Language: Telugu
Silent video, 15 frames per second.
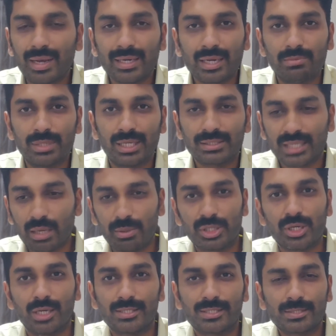వెల్కమ్ టు ఎస్కేబి
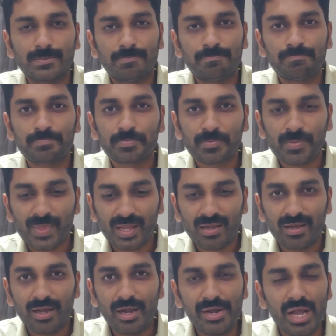షాట్స్
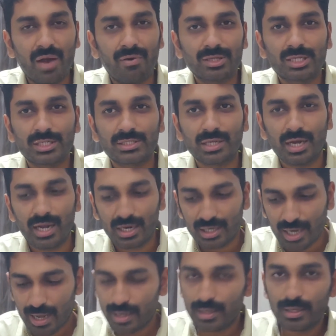ఇండియా వర్సెస్
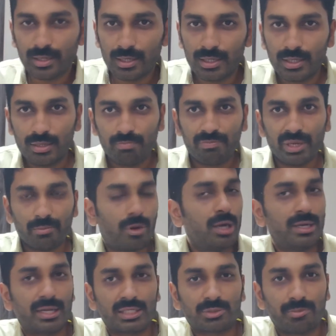శ్రీలంక పింక్
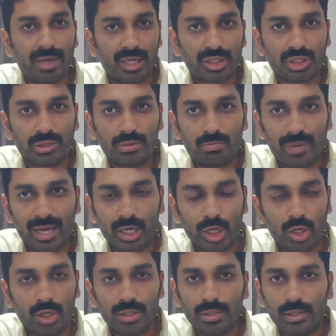బాల్ టెస్ట్ మ్యాచ్
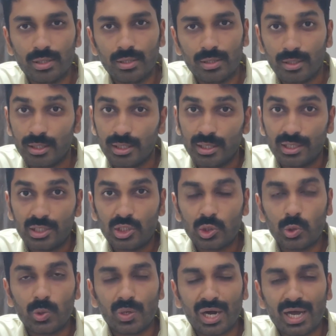బెంగళూరు
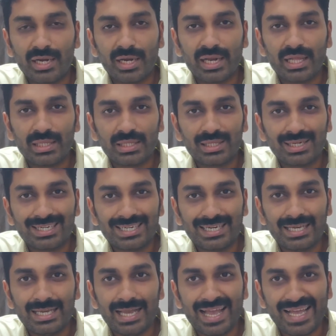టూ హండ్రెడ్ అండ్
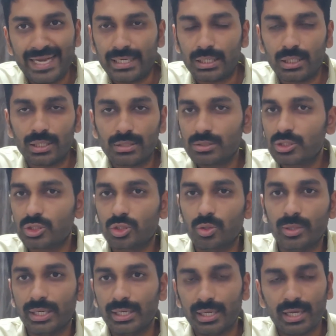థర్టీ ఎయిట్ రన్స్తో
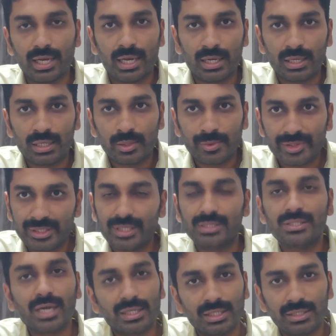ఇండియా
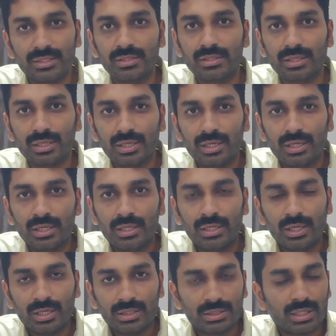విజయం సాధించింది
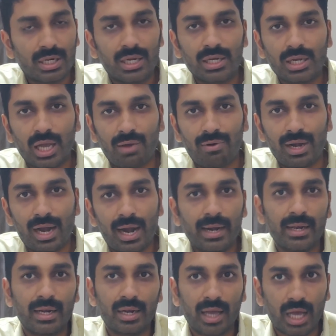శ్రీలంక వాళ్ళు
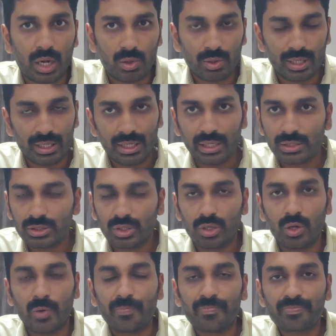ఆడిన నాలుగు
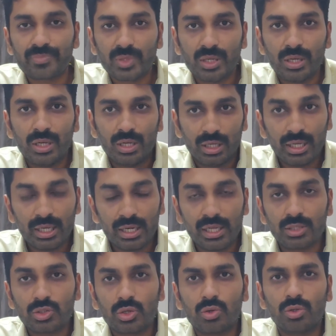ఇన్నింగ్స్లో ఈ
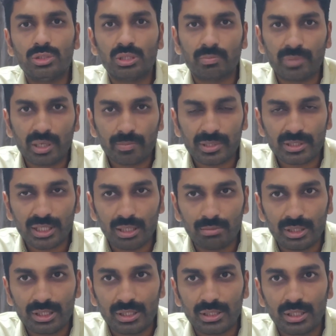ఇన్నింగ్స్లో కొంచెం పర్పస్
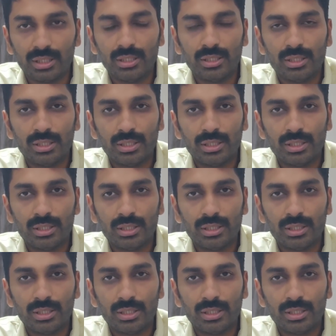కనిపించింది